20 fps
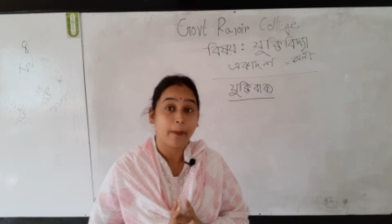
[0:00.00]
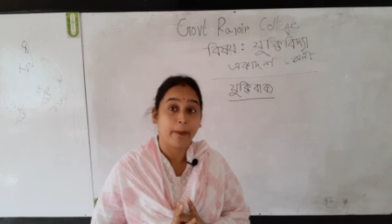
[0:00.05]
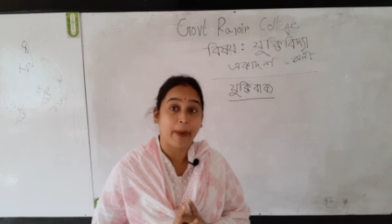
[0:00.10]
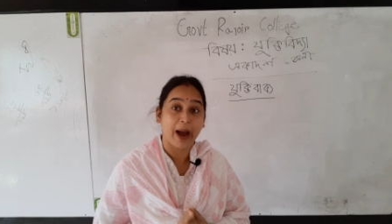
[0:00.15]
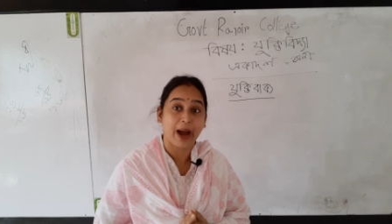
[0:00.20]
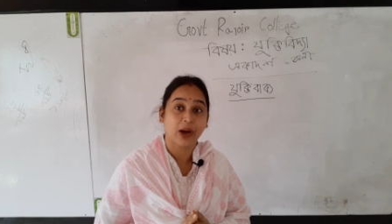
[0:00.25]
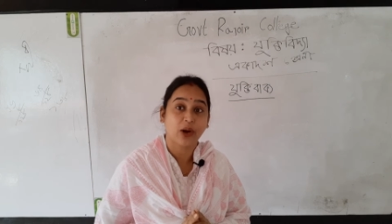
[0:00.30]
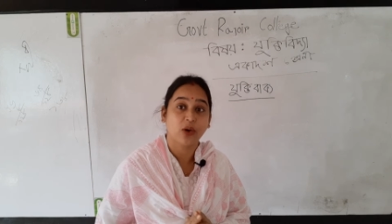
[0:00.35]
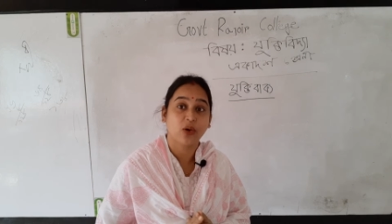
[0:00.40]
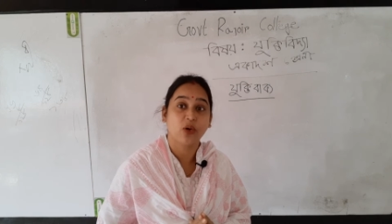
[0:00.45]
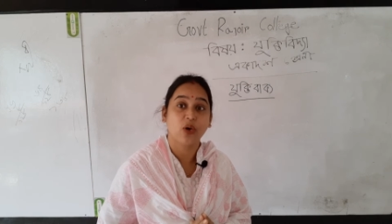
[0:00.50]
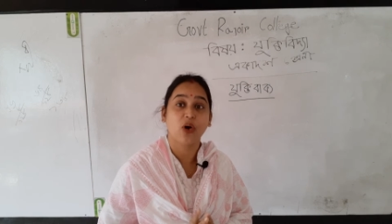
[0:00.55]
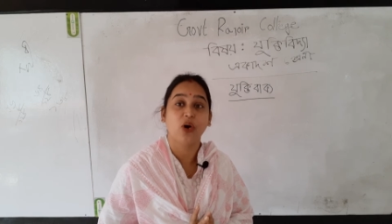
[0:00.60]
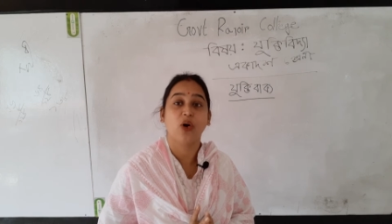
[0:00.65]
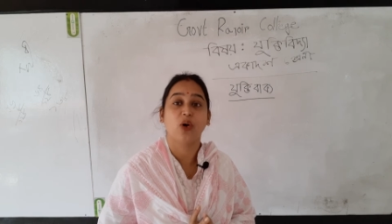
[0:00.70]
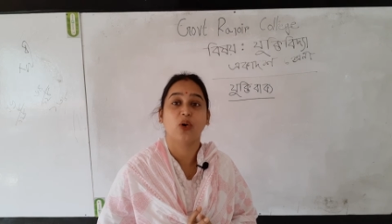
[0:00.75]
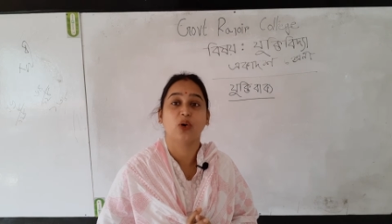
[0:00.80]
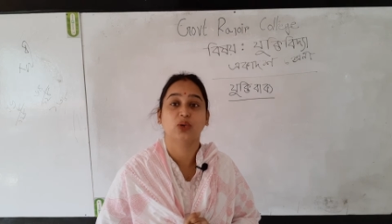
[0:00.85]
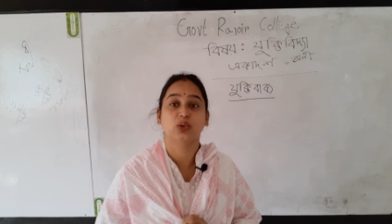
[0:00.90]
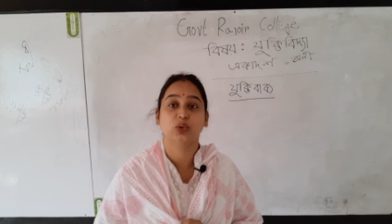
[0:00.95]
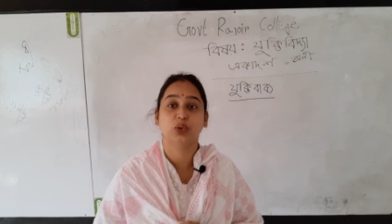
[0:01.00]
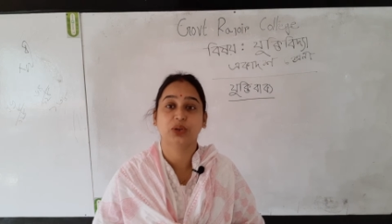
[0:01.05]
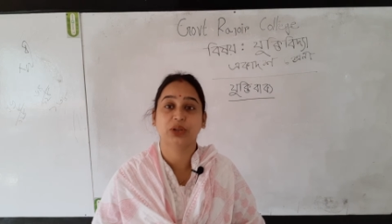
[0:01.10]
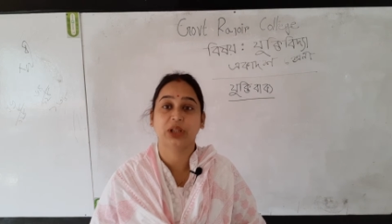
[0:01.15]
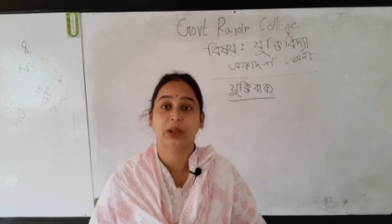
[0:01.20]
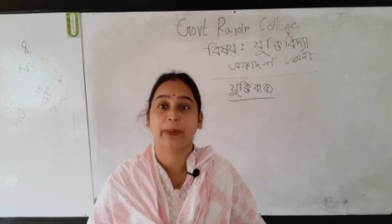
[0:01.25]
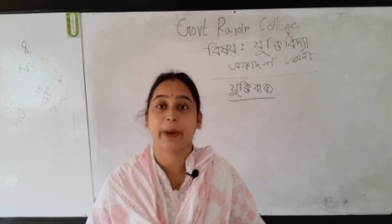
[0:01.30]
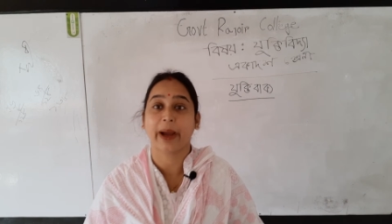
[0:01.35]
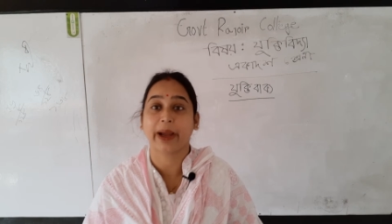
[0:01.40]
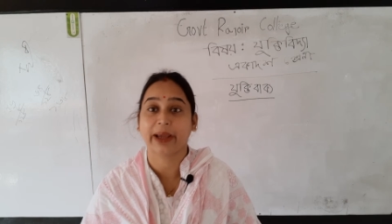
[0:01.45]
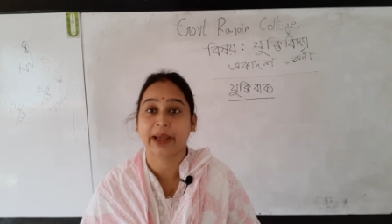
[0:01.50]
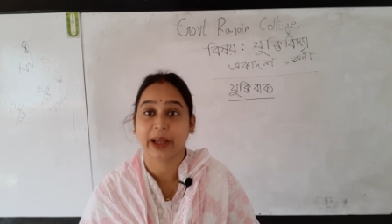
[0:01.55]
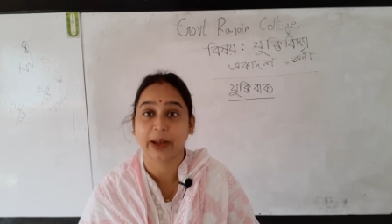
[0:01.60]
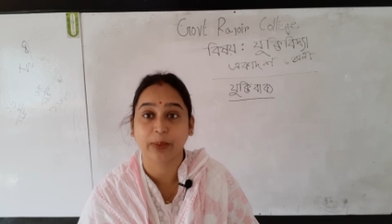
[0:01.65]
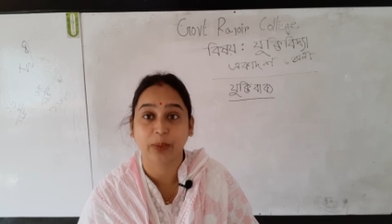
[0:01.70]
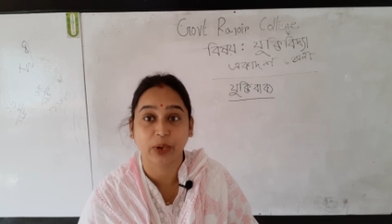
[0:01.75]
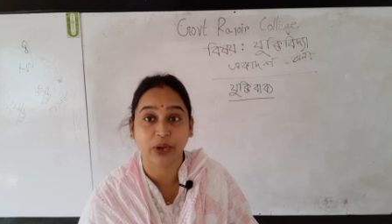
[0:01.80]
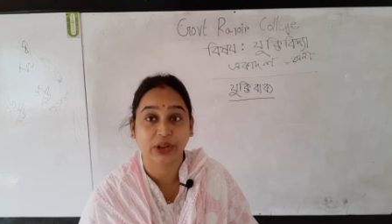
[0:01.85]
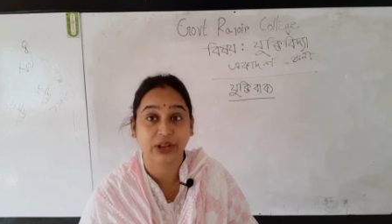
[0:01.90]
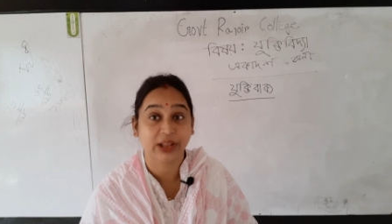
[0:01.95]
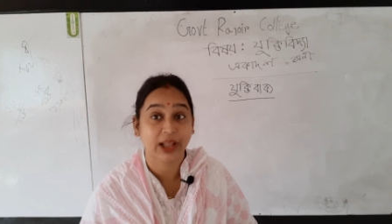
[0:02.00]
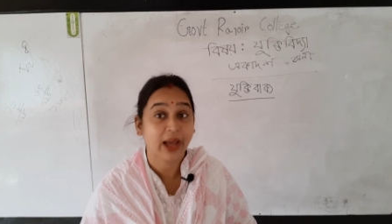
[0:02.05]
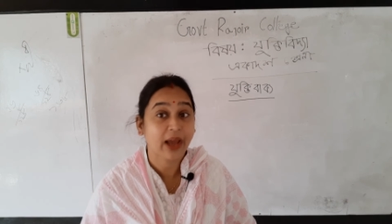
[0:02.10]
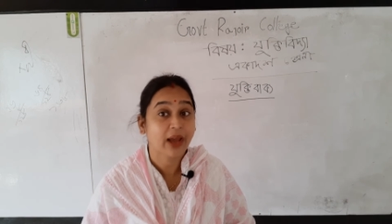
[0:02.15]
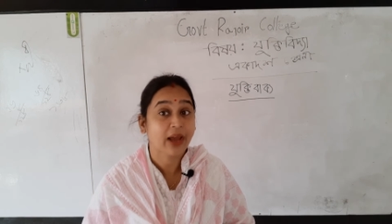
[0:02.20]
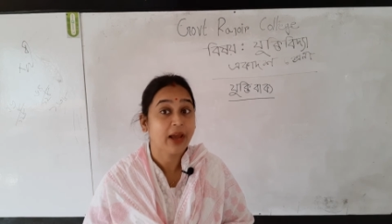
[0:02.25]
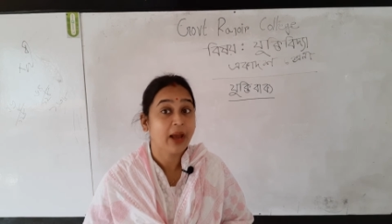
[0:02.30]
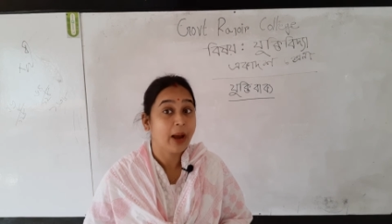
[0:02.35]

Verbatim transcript: বাক্য ও যুক্তি বাক্যের মধ্যে